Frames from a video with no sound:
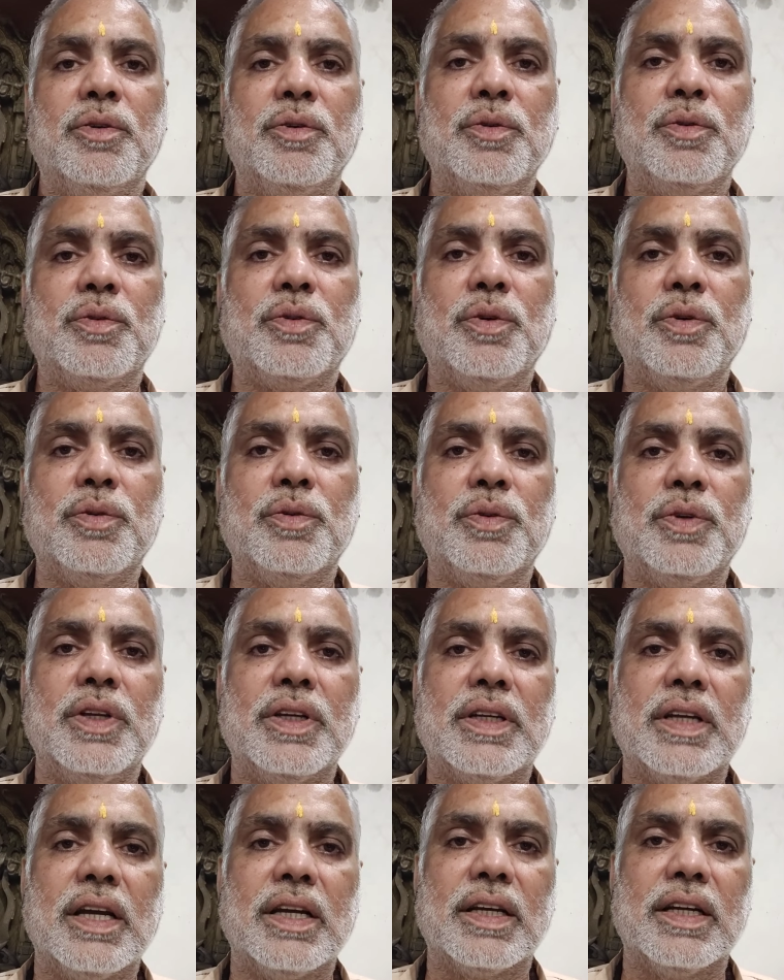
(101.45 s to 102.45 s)
उनको उन्होंने
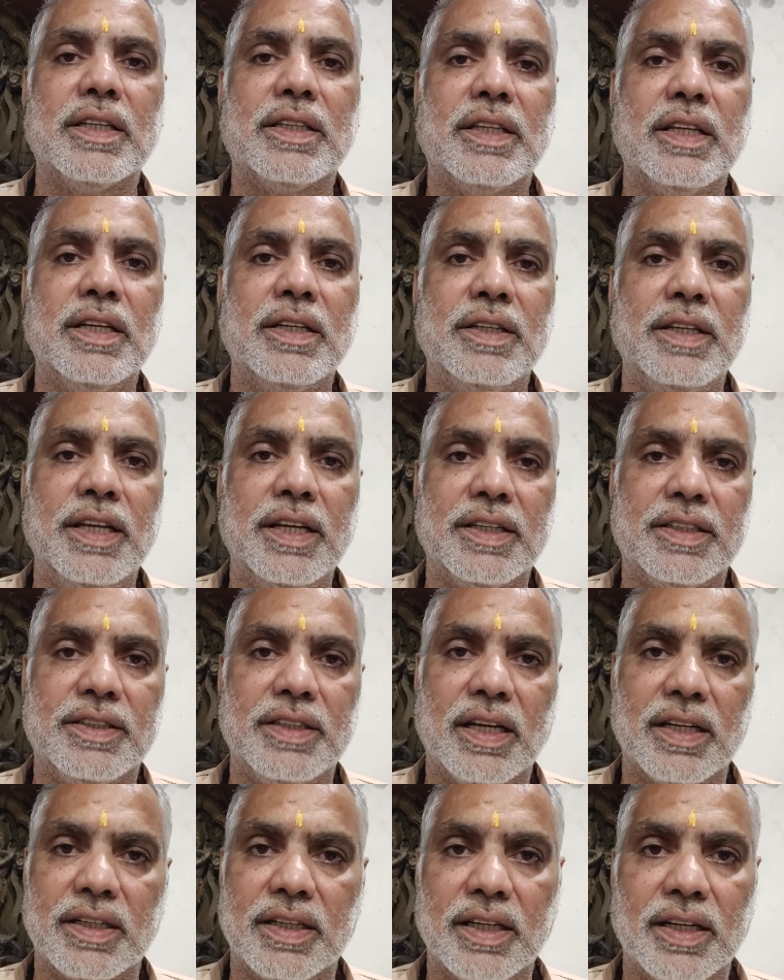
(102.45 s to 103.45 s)
क्या कहते हैं
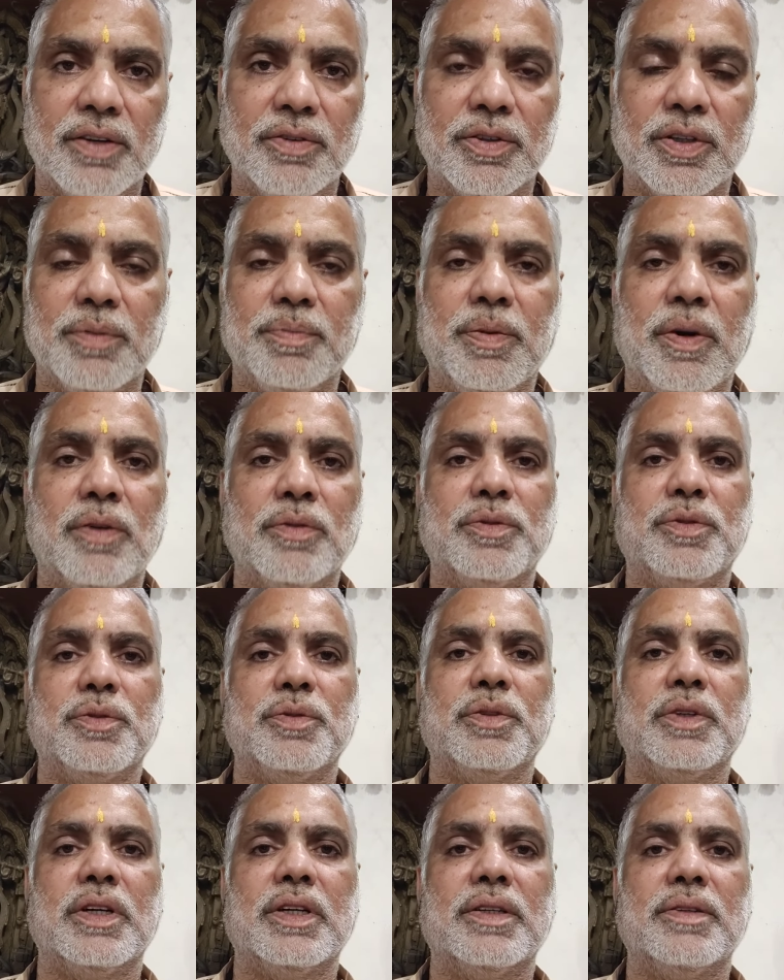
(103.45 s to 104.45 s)
नेकचार करा उनके पाँव
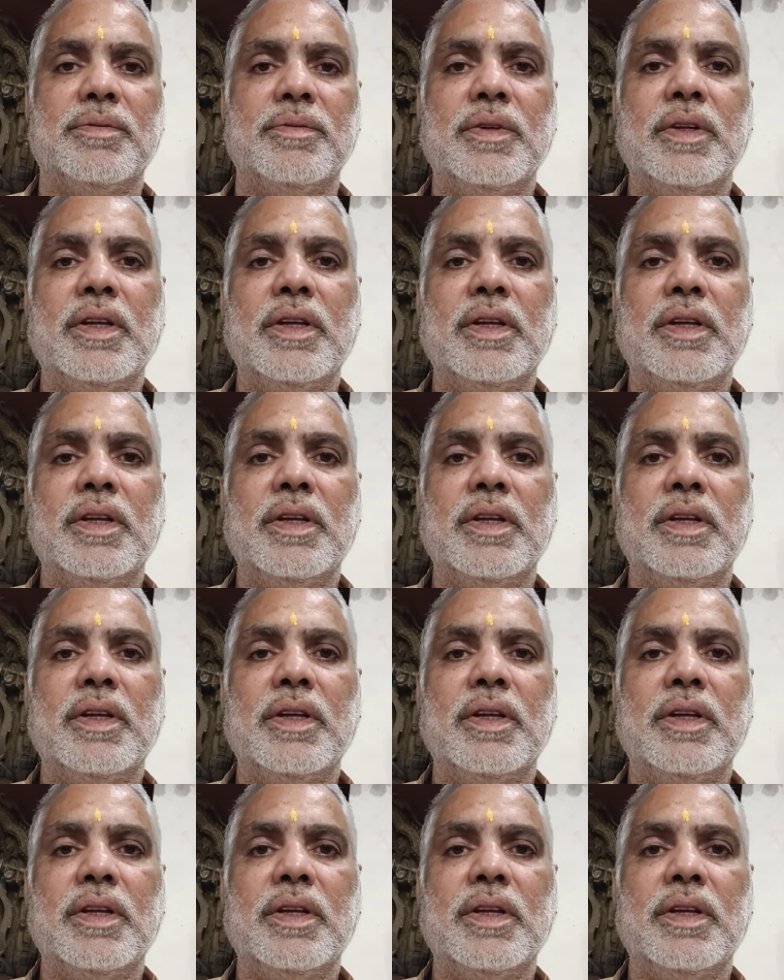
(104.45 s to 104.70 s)
छूकर